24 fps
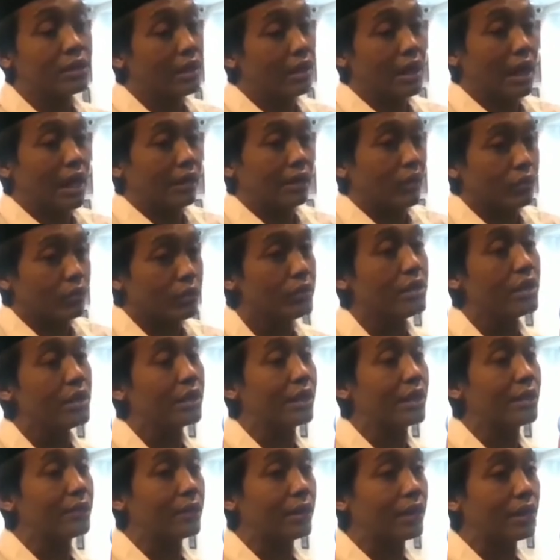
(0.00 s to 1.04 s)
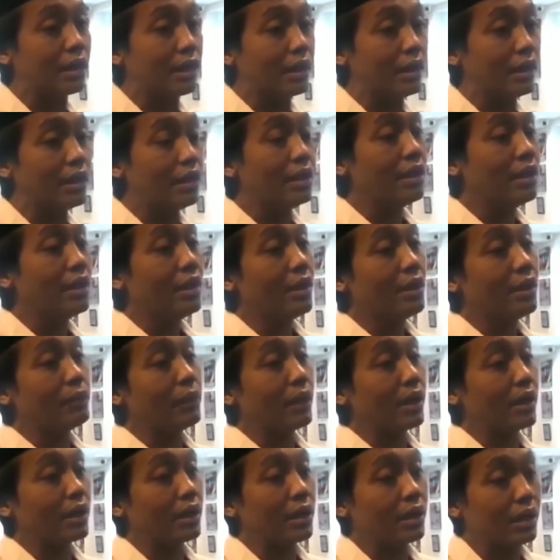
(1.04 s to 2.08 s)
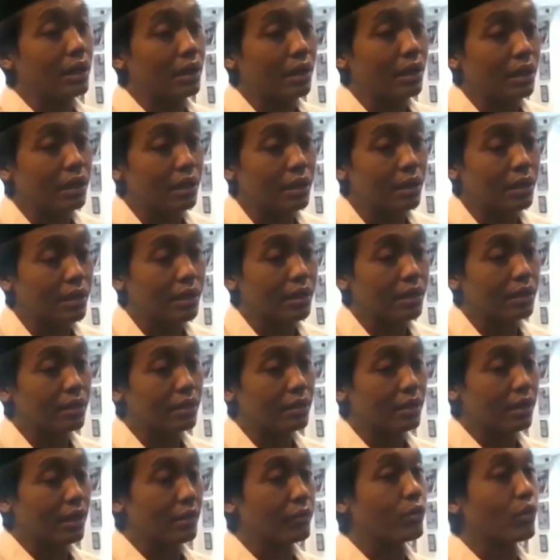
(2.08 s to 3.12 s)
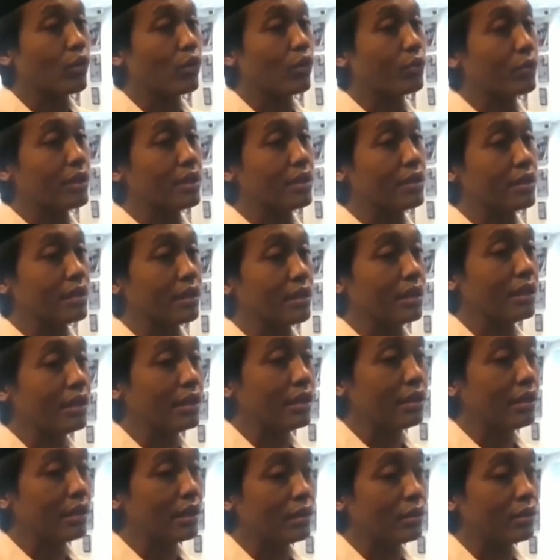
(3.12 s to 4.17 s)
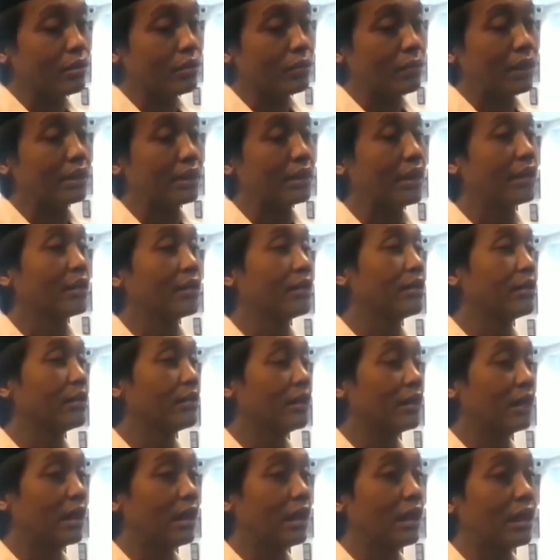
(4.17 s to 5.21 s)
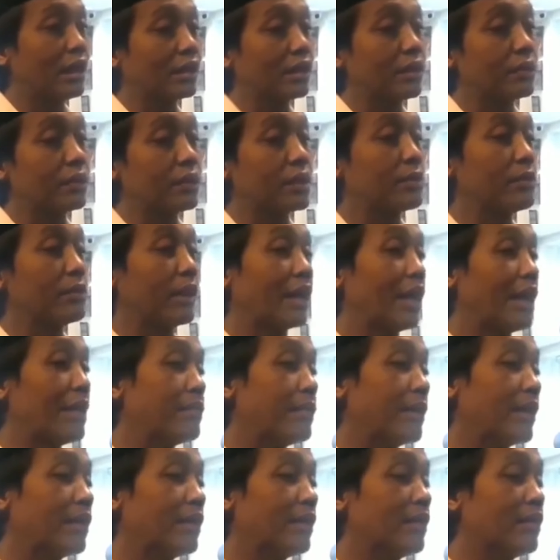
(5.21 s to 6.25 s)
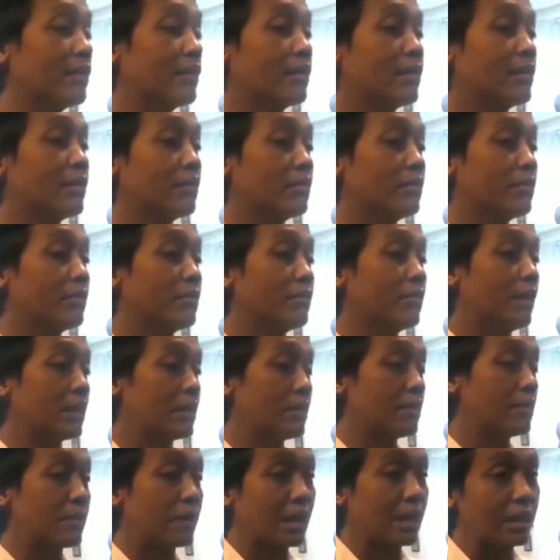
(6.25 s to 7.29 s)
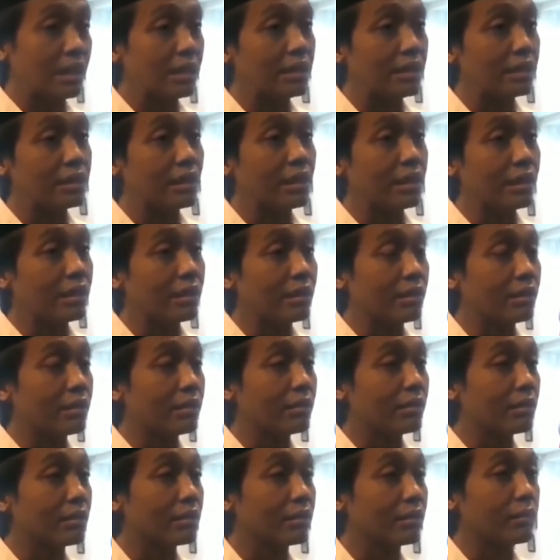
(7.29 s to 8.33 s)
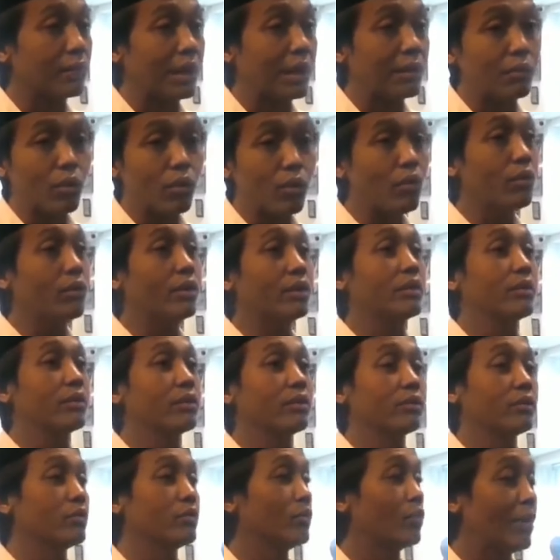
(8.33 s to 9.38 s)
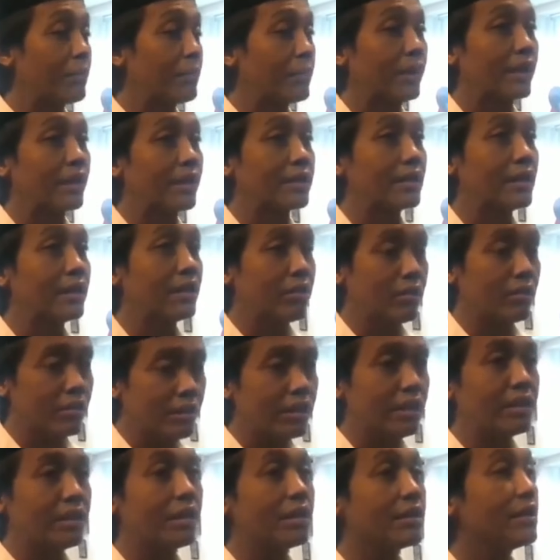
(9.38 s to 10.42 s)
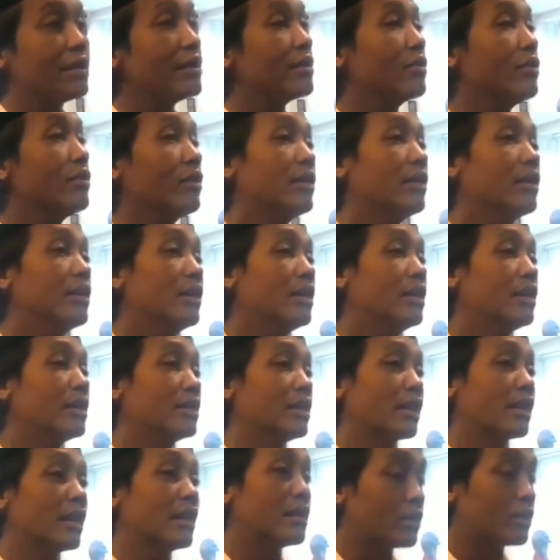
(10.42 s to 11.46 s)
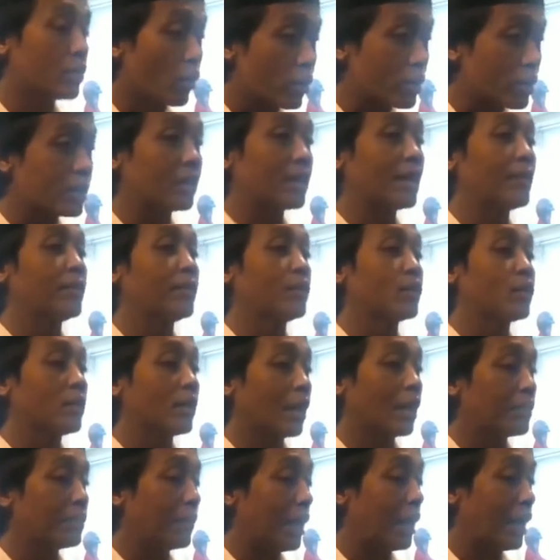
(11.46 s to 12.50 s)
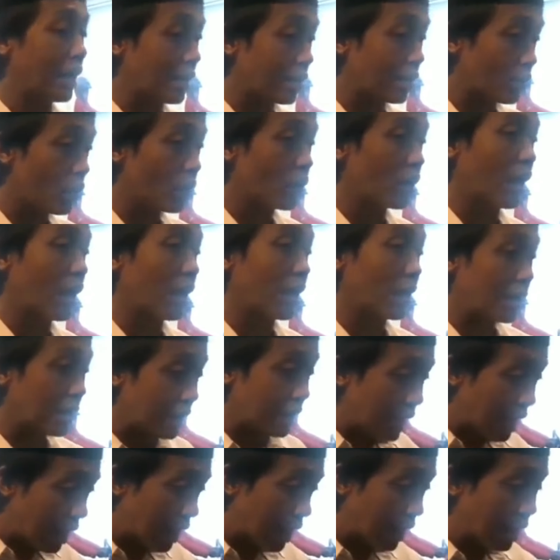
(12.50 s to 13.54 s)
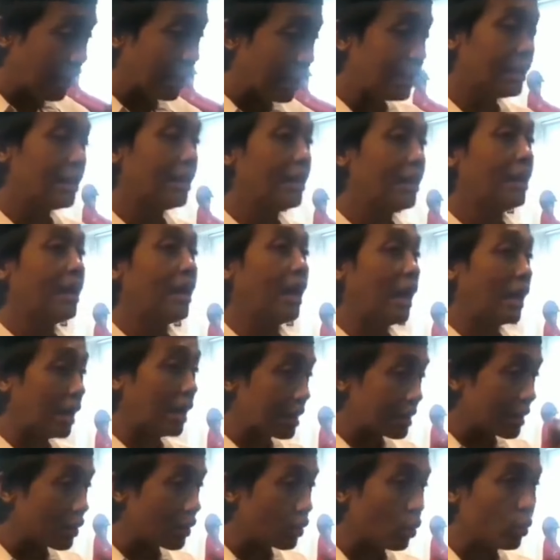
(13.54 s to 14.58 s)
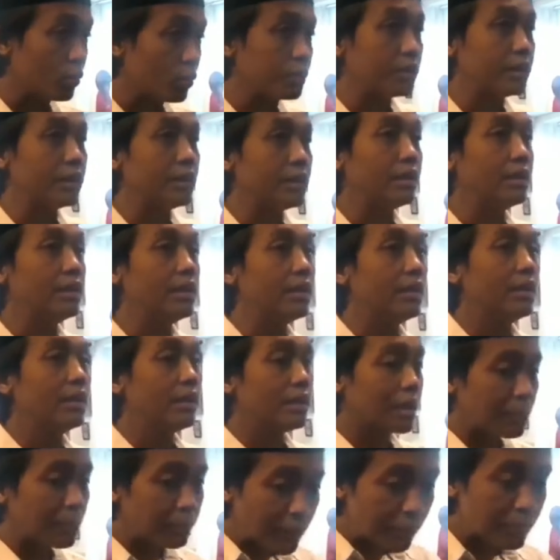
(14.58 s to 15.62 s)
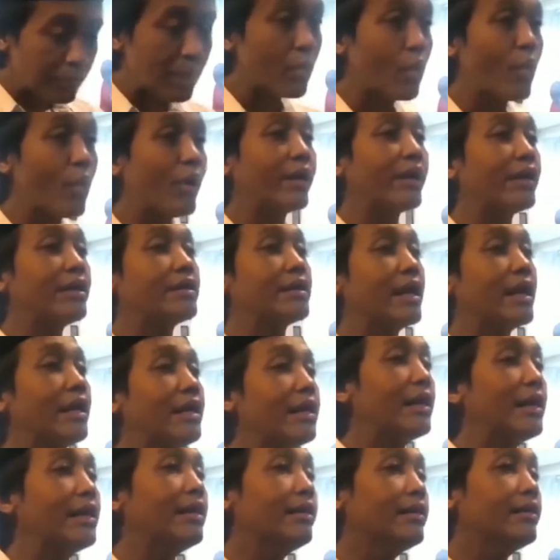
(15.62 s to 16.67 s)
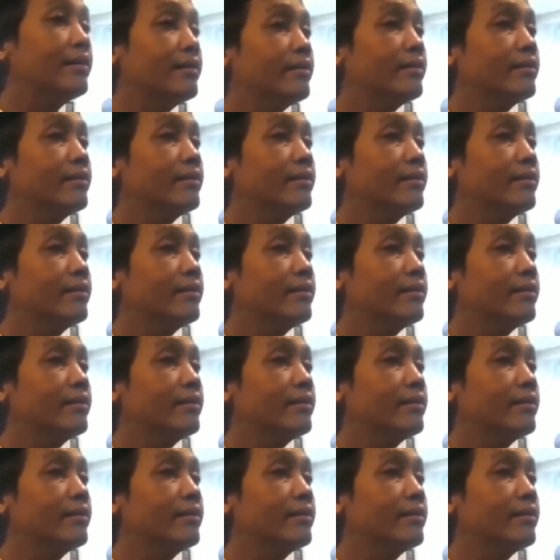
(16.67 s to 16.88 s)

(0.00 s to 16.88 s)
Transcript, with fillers: Saya nggak tahu juga kenapa para eh, reformis ya atau mantan aktivis 98 masih berada di sekeliling Prabowo gitu loh. Apa dari Oh, jelas-jelas kok. Secara historis kita menurunkan Pak Harto karena alasan korupsi dan Pak Prabowo ada di sana.